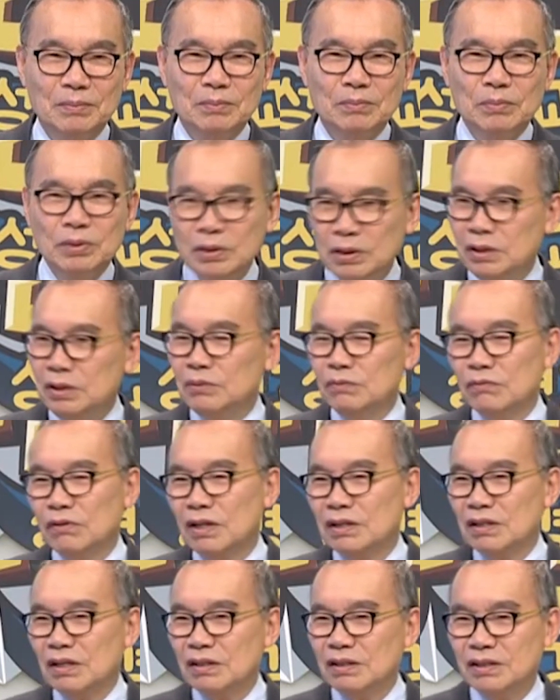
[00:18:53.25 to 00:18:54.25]
뭔 놈
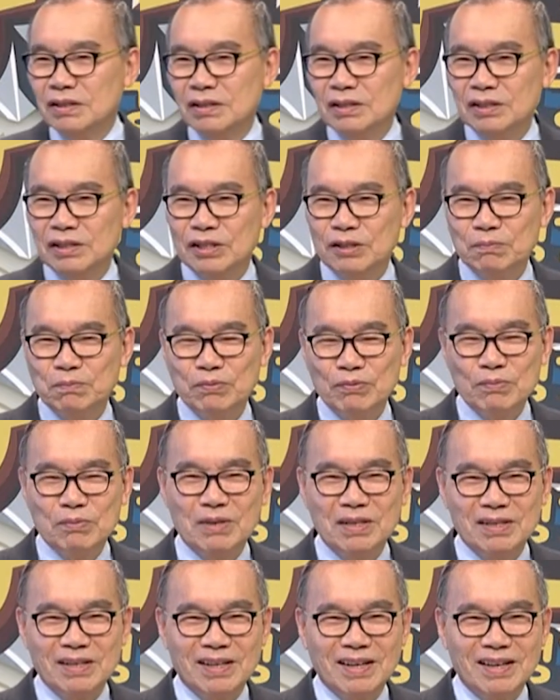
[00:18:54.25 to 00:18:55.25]
화장실을
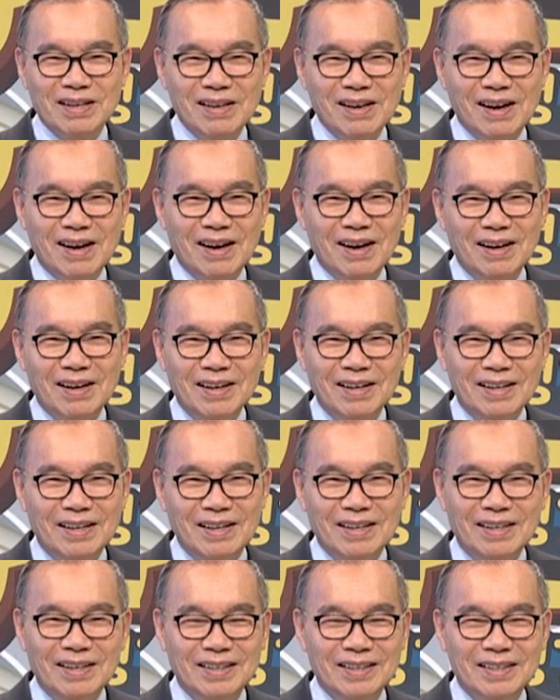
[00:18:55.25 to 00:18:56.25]
10분마다 가냐?
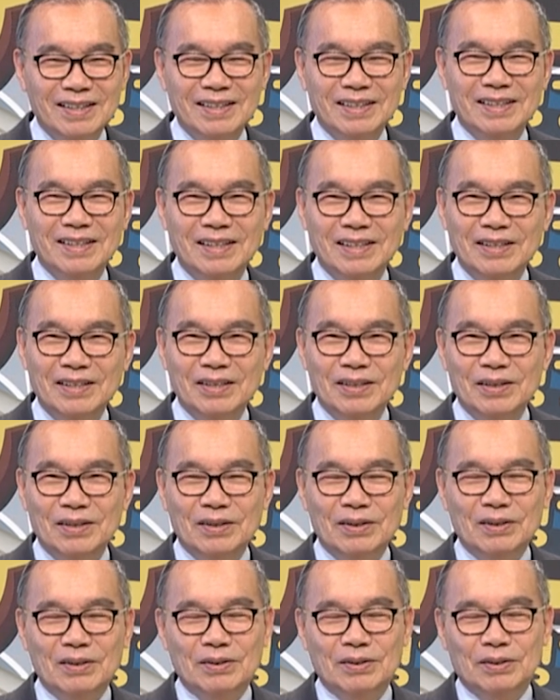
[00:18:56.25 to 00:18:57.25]
그러니까
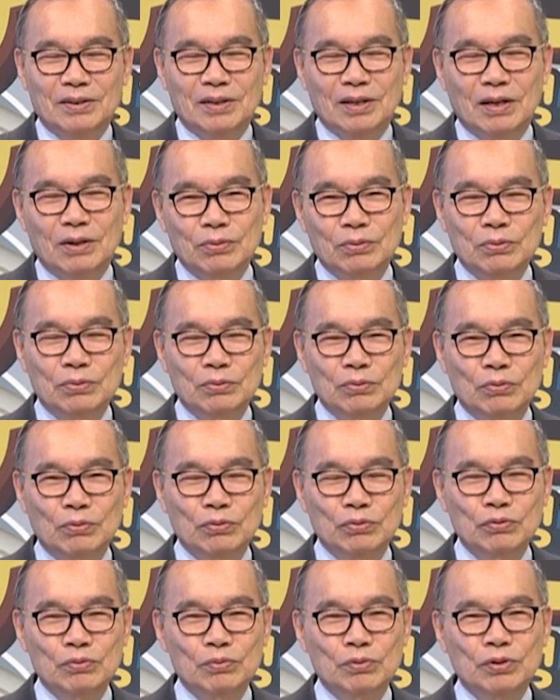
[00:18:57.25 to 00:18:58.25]
나오는
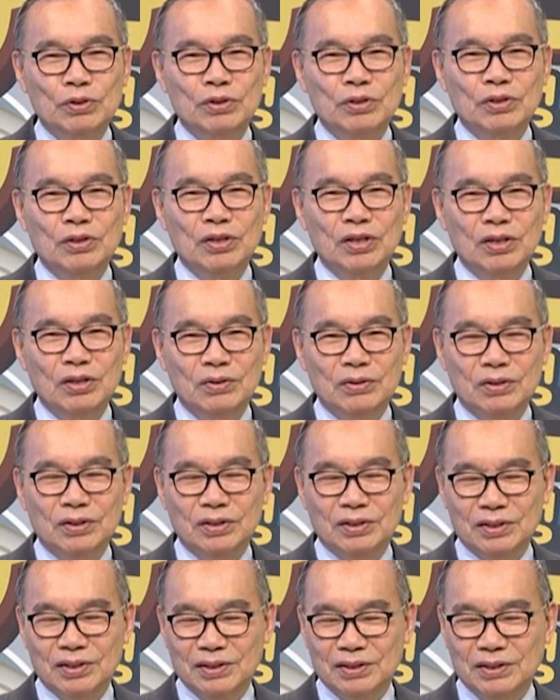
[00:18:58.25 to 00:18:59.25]
오줌을 어떻게 해요?
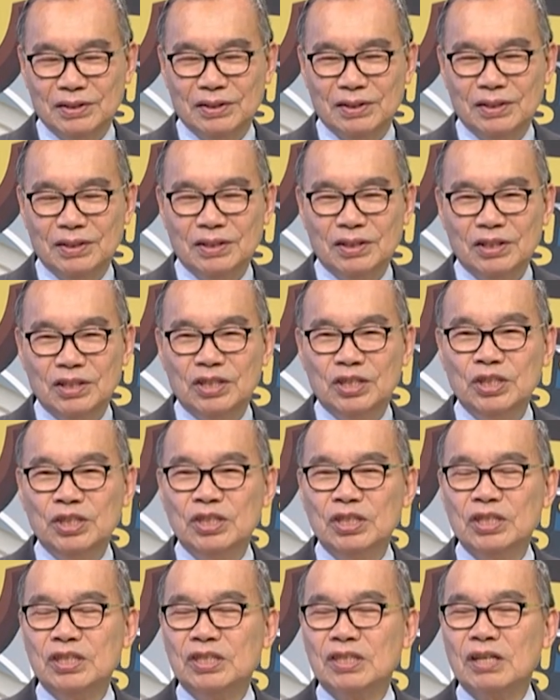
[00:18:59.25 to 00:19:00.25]

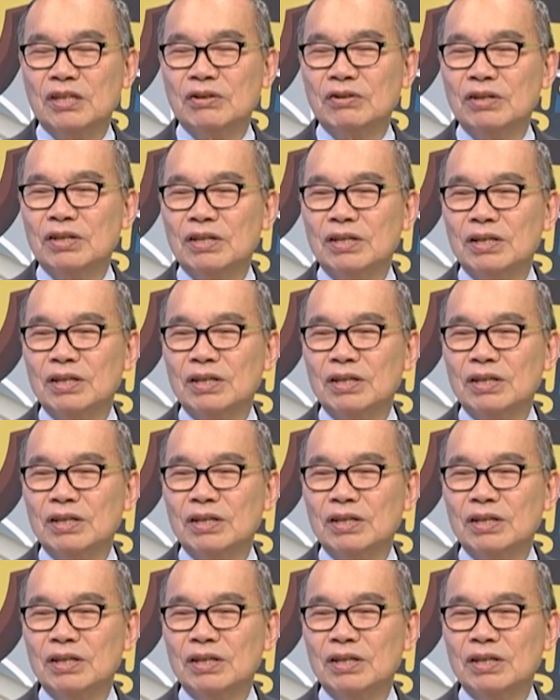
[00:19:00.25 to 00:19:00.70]
기저귀 차고요.